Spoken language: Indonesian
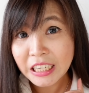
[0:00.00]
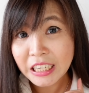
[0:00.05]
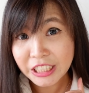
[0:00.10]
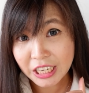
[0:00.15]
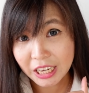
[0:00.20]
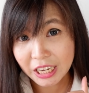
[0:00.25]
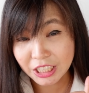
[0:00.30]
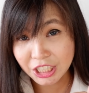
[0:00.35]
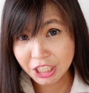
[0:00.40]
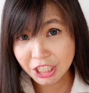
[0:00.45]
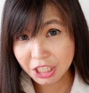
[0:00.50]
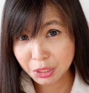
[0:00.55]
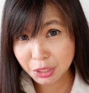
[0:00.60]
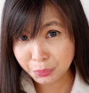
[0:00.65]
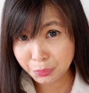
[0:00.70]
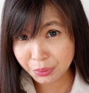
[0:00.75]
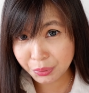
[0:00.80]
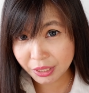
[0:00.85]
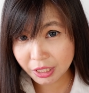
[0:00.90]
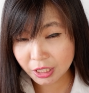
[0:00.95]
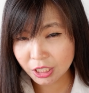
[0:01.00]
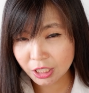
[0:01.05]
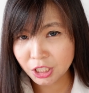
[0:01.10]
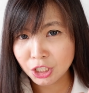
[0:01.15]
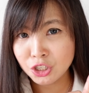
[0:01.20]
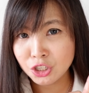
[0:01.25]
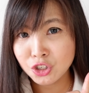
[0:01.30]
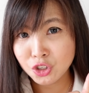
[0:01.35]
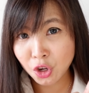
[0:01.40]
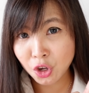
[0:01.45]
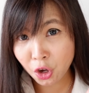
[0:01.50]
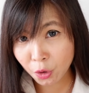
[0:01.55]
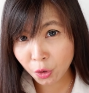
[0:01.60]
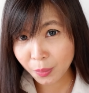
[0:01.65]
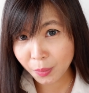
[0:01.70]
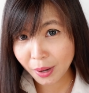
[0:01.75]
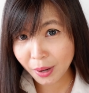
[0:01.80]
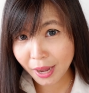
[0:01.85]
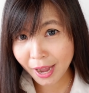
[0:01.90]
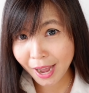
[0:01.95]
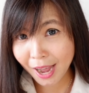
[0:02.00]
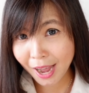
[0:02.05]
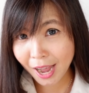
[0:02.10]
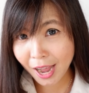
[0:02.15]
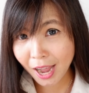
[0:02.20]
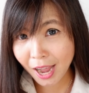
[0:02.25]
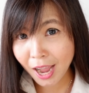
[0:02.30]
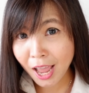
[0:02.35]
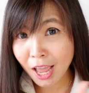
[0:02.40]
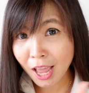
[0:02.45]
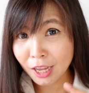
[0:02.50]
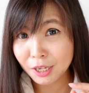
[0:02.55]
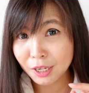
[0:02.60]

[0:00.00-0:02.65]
sashimi, soba,